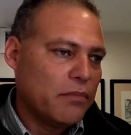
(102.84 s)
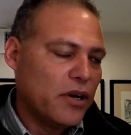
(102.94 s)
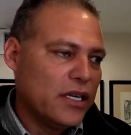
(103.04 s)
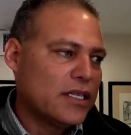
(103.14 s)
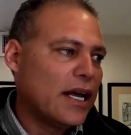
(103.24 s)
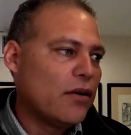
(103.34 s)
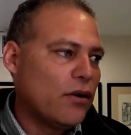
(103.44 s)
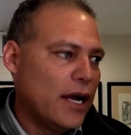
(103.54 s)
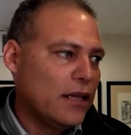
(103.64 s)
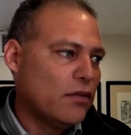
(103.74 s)
puede estar
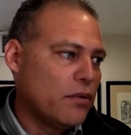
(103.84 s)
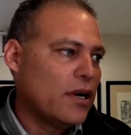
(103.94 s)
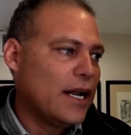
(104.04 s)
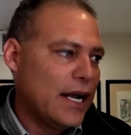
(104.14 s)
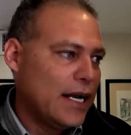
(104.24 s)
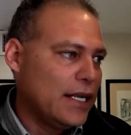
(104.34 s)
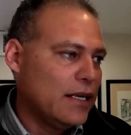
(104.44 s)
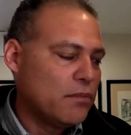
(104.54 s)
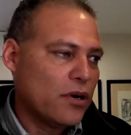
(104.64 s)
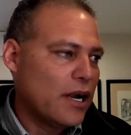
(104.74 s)
logando por la
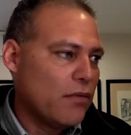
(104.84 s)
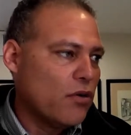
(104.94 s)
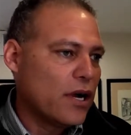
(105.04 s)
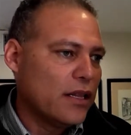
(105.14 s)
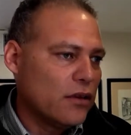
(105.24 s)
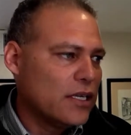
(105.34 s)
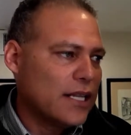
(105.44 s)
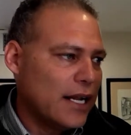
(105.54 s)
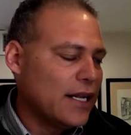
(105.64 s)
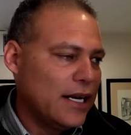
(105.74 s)
nariz, por la boca,
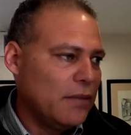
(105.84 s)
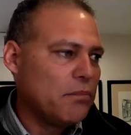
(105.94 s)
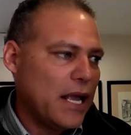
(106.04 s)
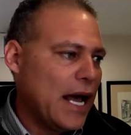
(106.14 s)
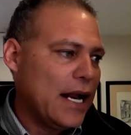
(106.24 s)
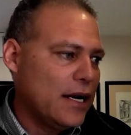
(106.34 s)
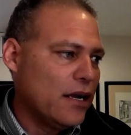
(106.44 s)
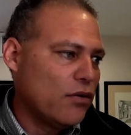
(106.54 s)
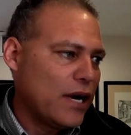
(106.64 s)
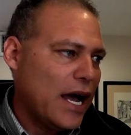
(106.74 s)
entonces
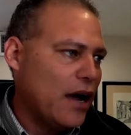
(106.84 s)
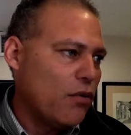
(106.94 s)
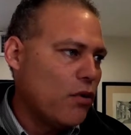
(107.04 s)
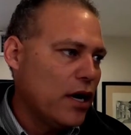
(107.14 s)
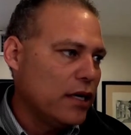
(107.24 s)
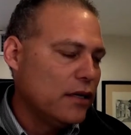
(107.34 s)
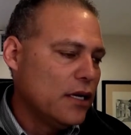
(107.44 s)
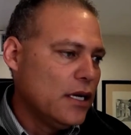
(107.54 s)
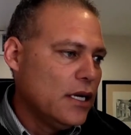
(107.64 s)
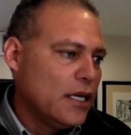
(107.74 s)
limpiarle con agua. Y,
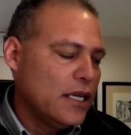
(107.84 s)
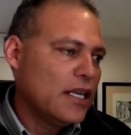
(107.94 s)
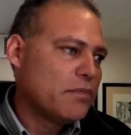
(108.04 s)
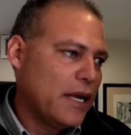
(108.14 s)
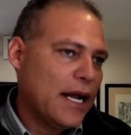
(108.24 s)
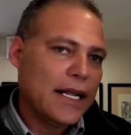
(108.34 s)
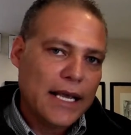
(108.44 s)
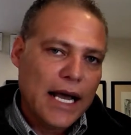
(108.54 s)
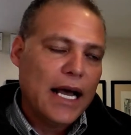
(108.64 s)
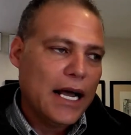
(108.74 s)
y esperar
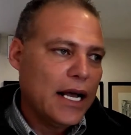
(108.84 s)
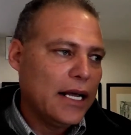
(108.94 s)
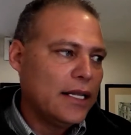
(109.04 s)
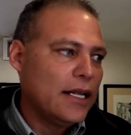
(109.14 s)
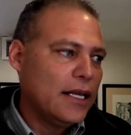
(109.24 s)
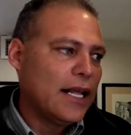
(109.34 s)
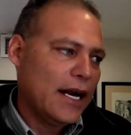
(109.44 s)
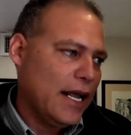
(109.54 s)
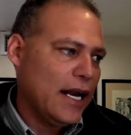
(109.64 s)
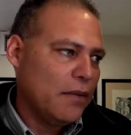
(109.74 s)
ya y
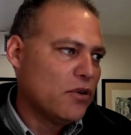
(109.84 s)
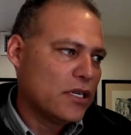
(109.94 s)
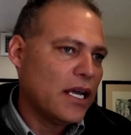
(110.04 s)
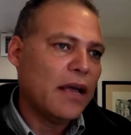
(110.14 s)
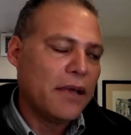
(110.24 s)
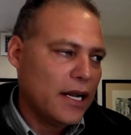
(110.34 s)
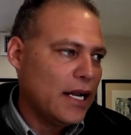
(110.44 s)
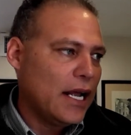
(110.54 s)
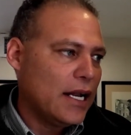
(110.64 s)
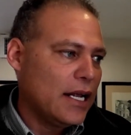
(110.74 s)
darle ánimos que ahí
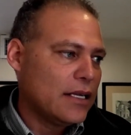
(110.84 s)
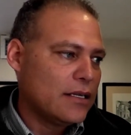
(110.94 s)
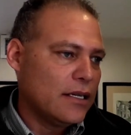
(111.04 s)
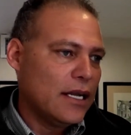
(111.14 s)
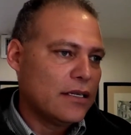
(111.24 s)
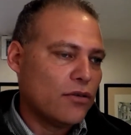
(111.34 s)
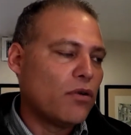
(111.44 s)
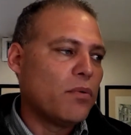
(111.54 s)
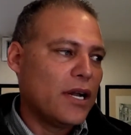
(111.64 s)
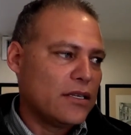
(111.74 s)
vienen las
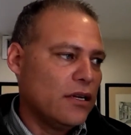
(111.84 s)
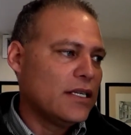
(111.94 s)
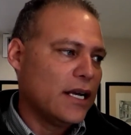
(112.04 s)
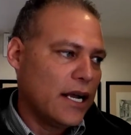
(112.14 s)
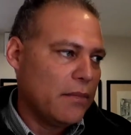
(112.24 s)
corporaciones en